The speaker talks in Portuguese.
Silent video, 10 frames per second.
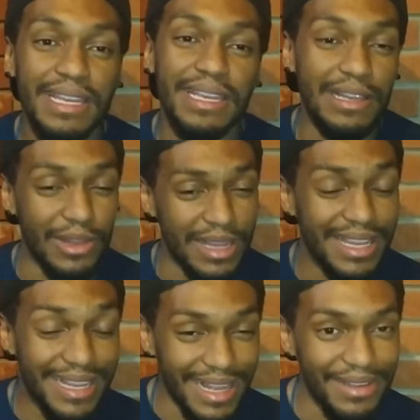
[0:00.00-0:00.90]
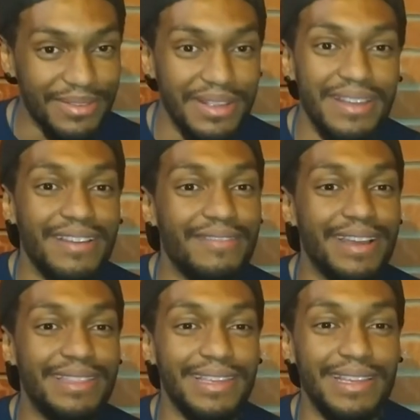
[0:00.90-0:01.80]
e, e claro, vai
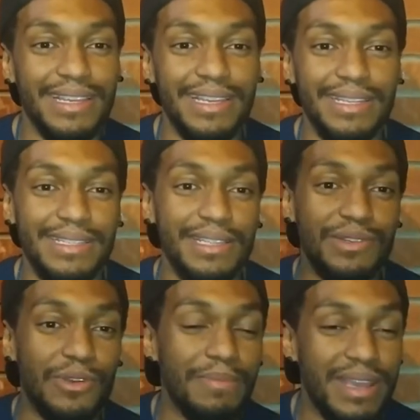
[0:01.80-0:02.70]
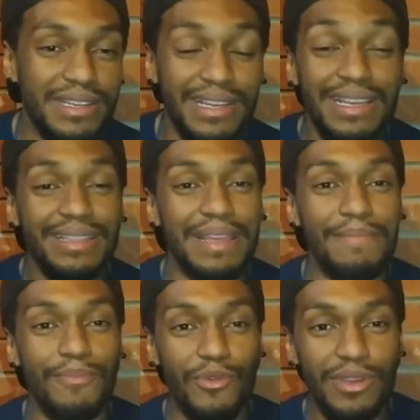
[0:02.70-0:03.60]
ter cena de comédia, tem
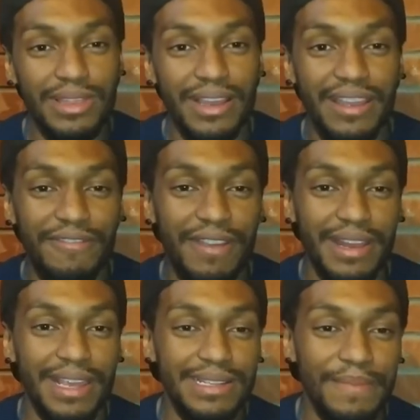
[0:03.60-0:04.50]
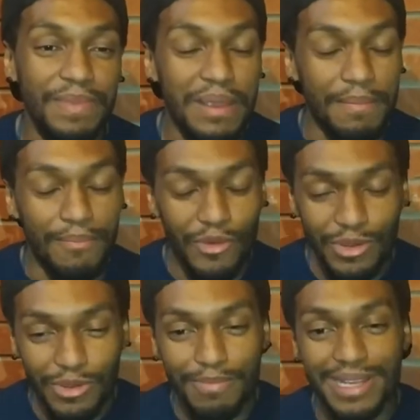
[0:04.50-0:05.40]
muita referência,
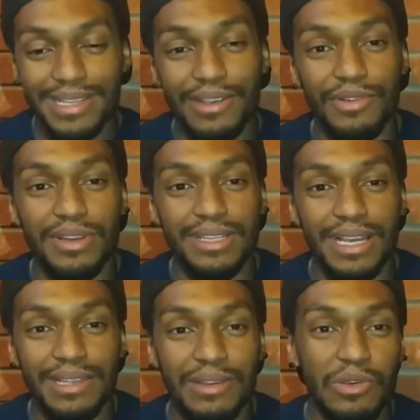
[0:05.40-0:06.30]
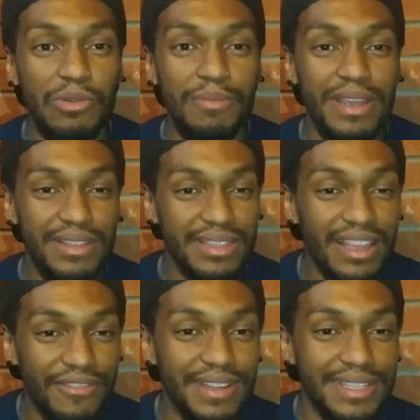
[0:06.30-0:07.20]
muito bem sincronizada com o momento que tem
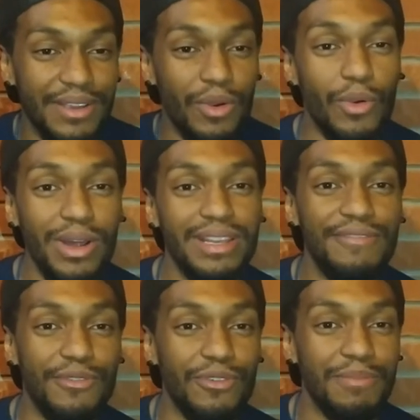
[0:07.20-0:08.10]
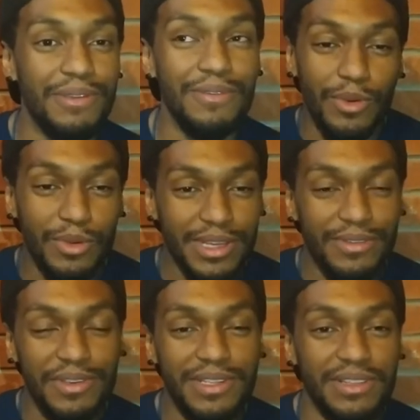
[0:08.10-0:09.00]
que fazer o alívio cômico. Outra
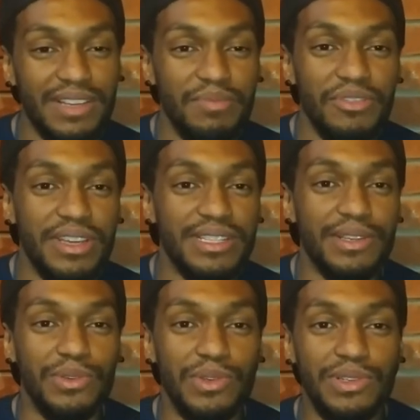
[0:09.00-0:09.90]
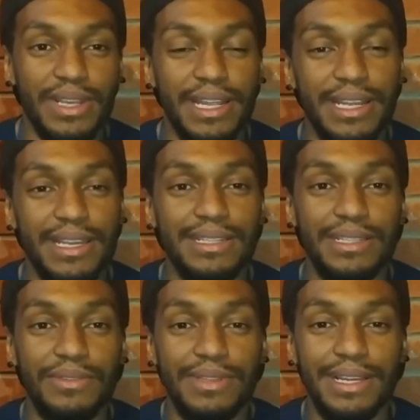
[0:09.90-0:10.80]
coisa que eu tava meio receoso era a
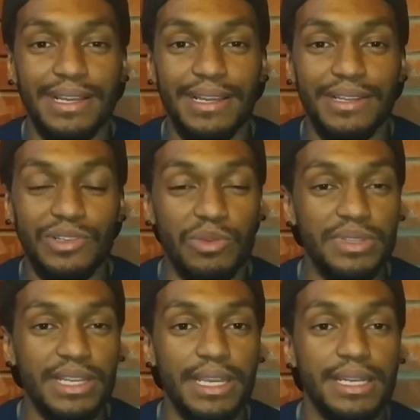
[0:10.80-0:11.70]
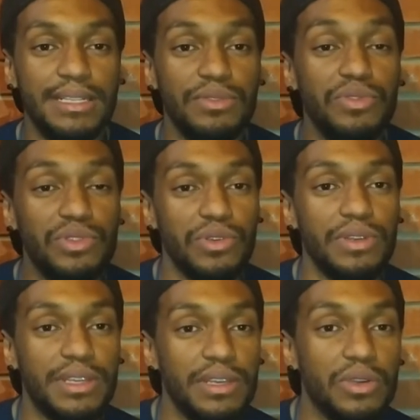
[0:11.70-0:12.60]
questão da como seria a relação do
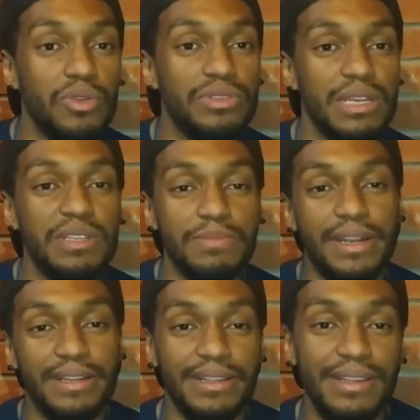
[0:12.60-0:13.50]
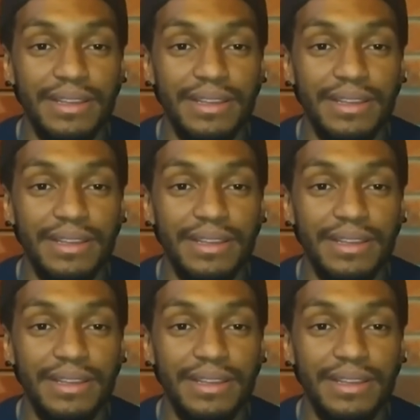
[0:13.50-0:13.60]
Sonic com o James Martin.